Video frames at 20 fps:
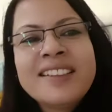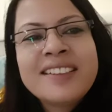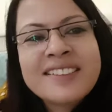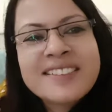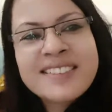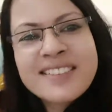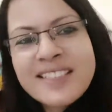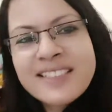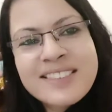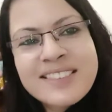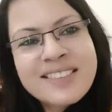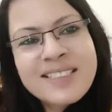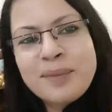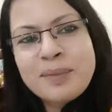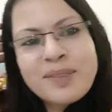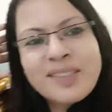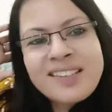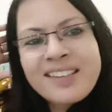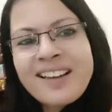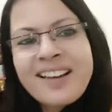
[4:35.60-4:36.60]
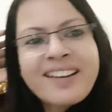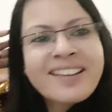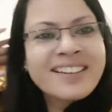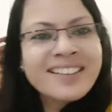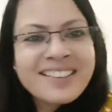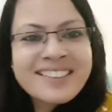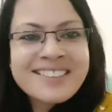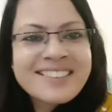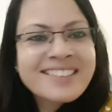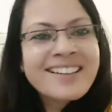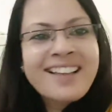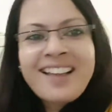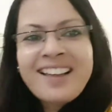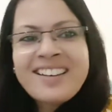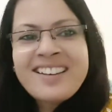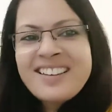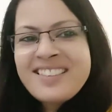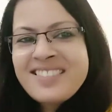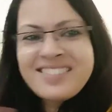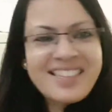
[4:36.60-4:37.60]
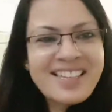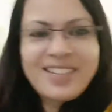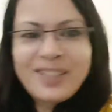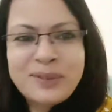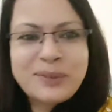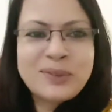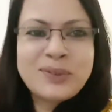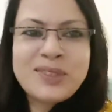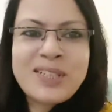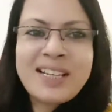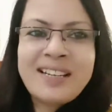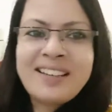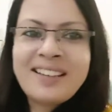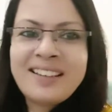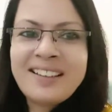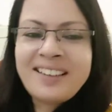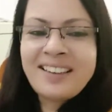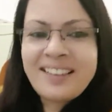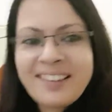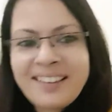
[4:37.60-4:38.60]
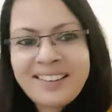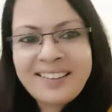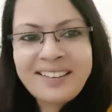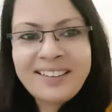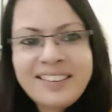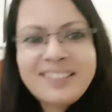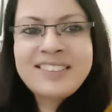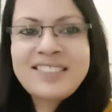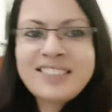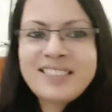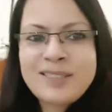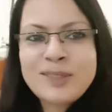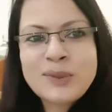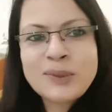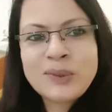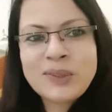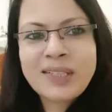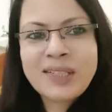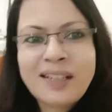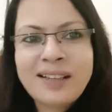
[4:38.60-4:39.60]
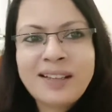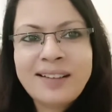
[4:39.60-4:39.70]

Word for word: सच्ची में यार इसका आनंद ही कुछ अलग है इन चीज़ों का